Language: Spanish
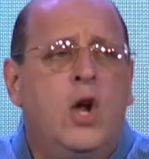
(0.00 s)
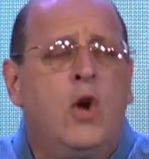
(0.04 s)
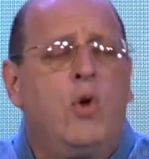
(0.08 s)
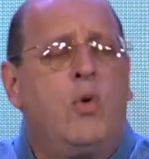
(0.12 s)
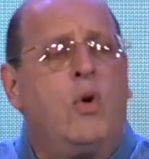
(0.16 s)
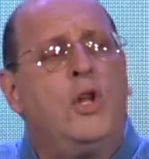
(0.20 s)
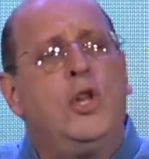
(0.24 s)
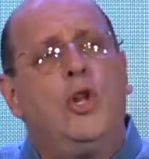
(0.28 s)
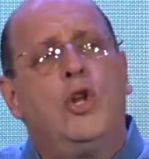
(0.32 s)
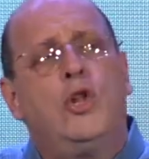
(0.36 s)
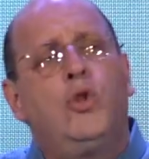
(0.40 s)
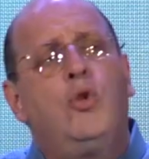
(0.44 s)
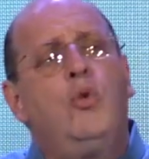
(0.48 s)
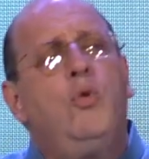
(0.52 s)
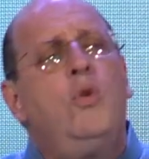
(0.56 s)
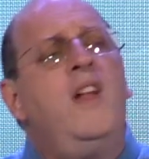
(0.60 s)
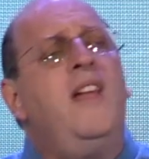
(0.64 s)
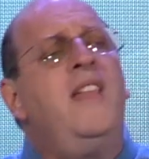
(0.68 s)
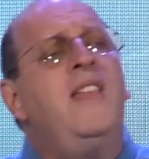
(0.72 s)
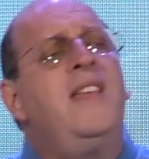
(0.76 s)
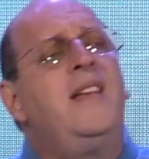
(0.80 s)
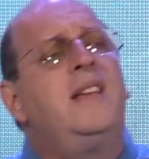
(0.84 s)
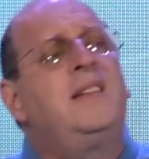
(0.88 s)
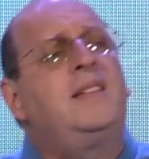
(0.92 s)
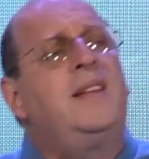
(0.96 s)
Cuando tú
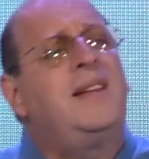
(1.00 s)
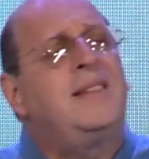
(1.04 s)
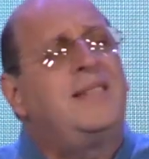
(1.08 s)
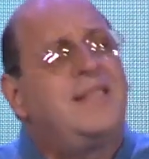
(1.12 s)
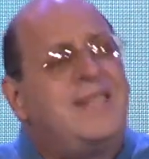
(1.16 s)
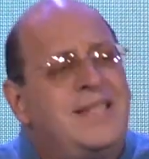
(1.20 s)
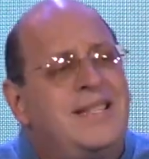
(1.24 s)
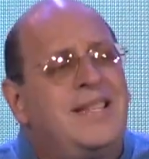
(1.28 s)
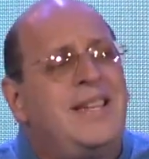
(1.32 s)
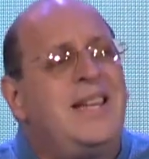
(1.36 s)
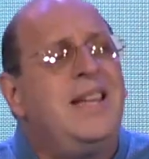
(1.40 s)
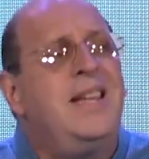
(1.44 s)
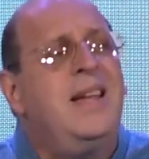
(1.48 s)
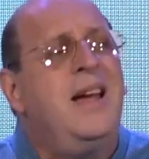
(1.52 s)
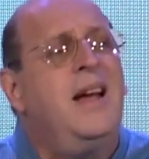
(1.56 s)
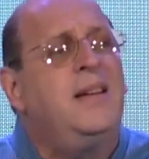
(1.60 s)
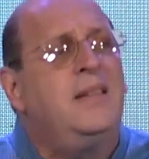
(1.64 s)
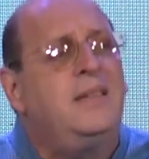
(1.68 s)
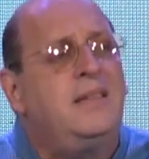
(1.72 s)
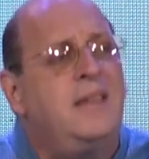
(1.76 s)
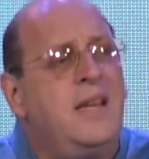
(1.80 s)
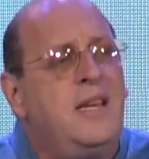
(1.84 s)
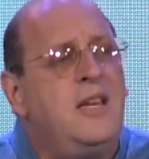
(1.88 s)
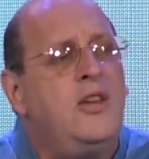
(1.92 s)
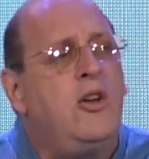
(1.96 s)
le dices sí
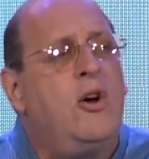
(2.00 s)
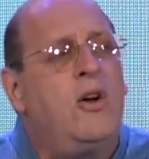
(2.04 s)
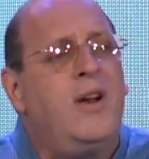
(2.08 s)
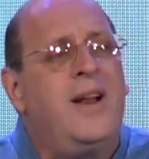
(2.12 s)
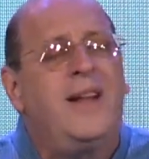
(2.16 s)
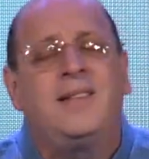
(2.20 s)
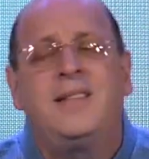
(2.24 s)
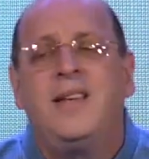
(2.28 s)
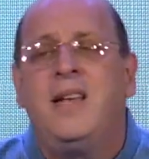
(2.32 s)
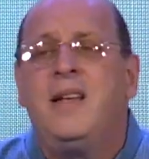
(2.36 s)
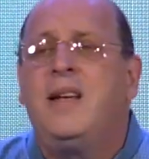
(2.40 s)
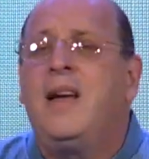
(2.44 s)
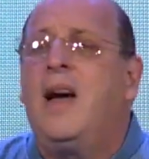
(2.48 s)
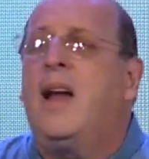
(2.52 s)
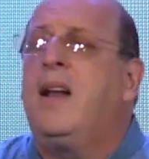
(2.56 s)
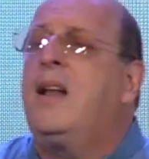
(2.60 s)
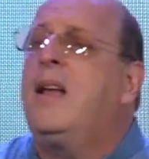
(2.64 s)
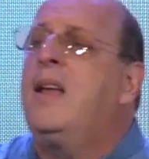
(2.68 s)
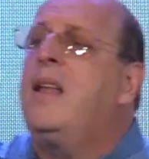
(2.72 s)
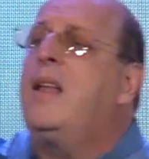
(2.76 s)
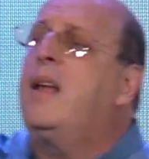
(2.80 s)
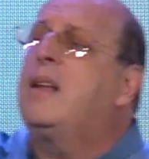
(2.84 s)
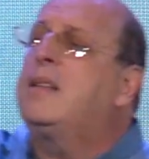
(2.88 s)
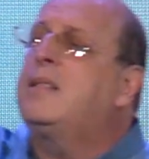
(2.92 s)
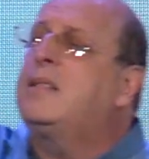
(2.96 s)
al Señor, Él se
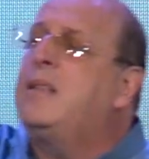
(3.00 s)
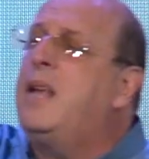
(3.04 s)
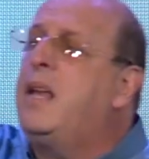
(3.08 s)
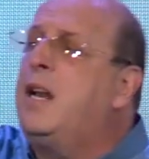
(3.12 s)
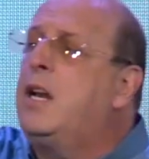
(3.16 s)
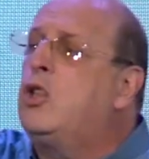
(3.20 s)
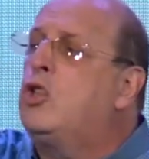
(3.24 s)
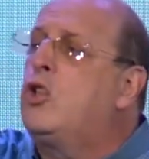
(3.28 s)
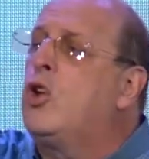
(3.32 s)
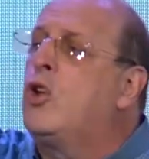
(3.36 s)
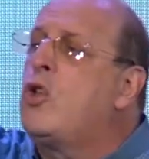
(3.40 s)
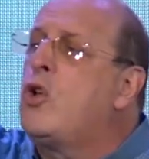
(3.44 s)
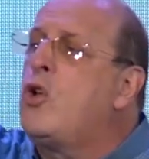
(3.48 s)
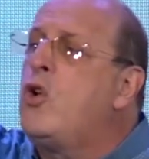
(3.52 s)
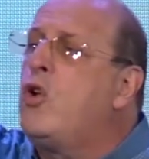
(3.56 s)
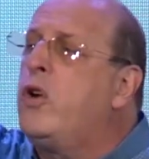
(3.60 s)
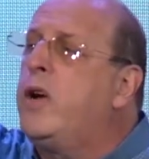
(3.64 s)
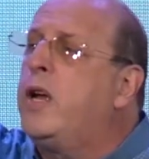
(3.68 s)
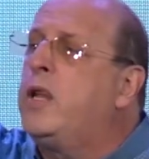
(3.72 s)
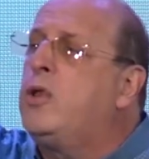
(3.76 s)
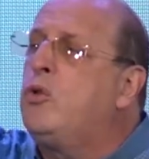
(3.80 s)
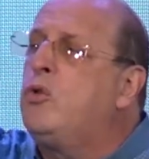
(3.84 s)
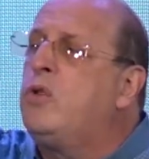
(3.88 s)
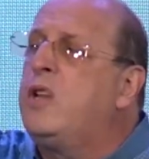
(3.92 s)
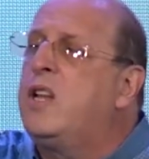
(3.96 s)
encarga de hacer todo lo
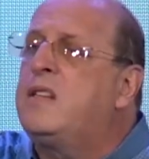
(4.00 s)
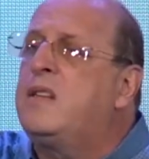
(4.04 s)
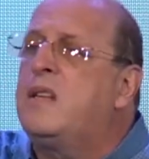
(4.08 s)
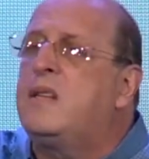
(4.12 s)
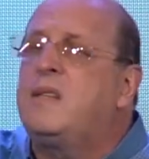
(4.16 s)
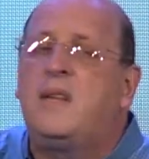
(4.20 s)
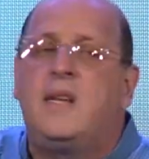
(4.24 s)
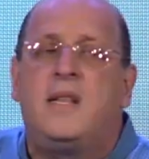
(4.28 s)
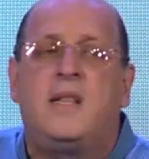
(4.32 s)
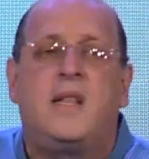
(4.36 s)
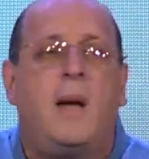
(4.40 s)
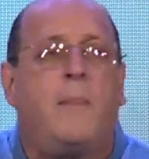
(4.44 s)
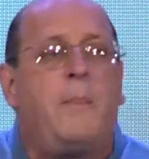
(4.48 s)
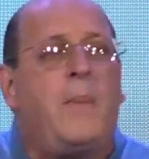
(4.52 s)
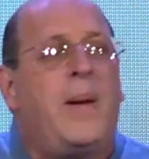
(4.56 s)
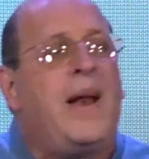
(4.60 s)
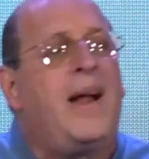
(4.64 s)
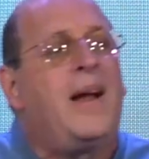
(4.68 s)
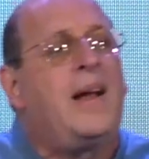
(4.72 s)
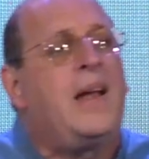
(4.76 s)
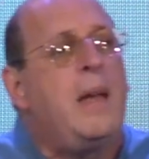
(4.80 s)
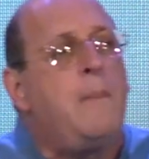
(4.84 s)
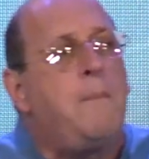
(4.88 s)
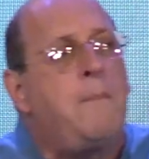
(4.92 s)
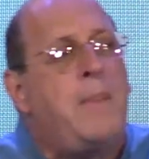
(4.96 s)
que tú necesitas
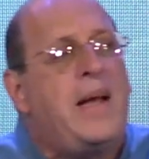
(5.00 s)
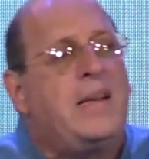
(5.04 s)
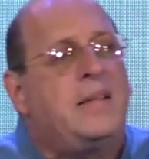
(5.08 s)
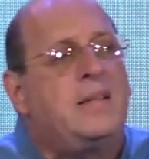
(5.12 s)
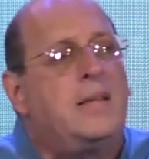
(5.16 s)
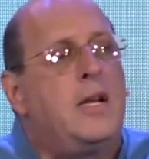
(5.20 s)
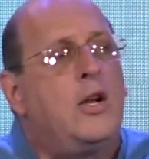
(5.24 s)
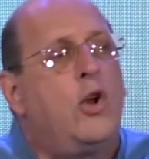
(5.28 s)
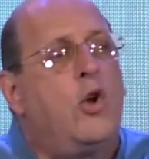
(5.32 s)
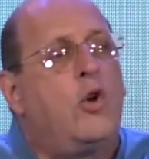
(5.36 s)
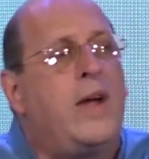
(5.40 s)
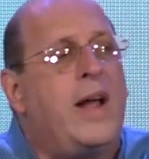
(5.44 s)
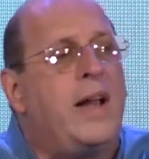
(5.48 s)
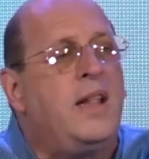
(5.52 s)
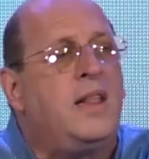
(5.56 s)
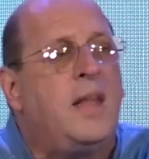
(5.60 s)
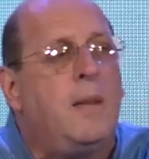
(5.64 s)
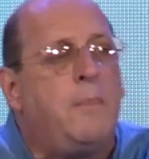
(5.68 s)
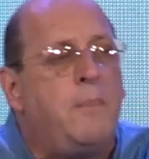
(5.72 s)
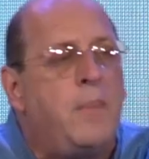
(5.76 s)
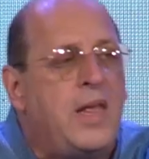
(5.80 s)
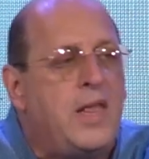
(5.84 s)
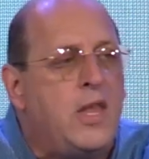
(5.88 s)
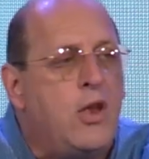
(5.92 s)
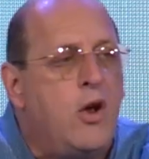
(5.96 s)
para que pase lo que Él
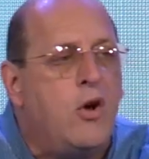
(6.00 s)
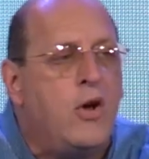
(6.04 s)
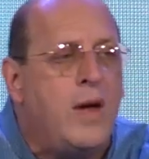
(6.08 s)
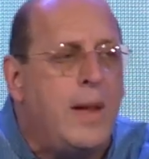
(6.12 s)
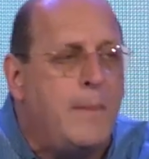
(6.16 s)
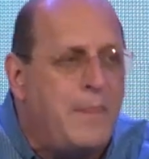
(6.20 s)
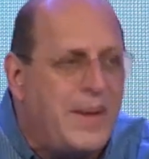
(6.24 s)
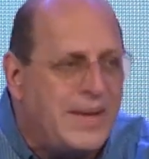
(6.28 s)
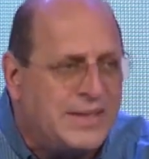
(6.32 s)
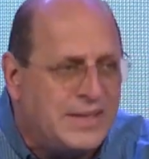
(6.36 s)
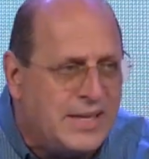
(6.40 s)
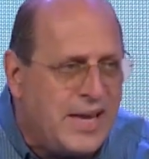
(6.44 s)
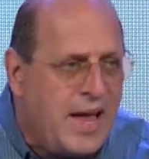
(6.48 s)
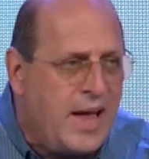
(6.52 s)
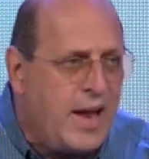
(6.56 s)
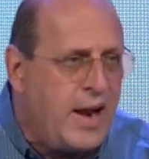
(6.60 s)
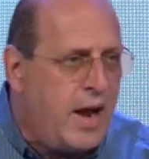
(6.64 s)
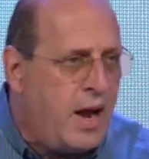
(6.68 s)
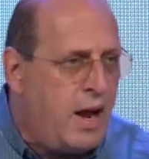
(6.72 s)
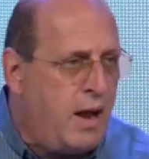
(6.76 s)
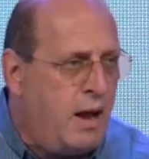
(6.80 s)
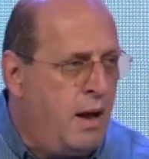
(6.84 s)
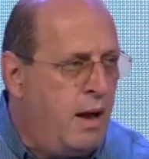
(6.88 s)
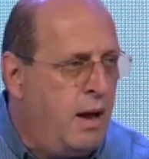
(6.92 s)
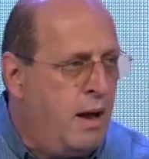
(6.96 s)
te pidió que
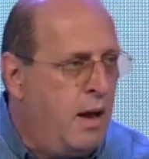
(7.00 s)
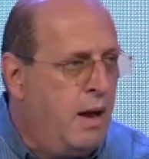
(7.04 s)
pasara.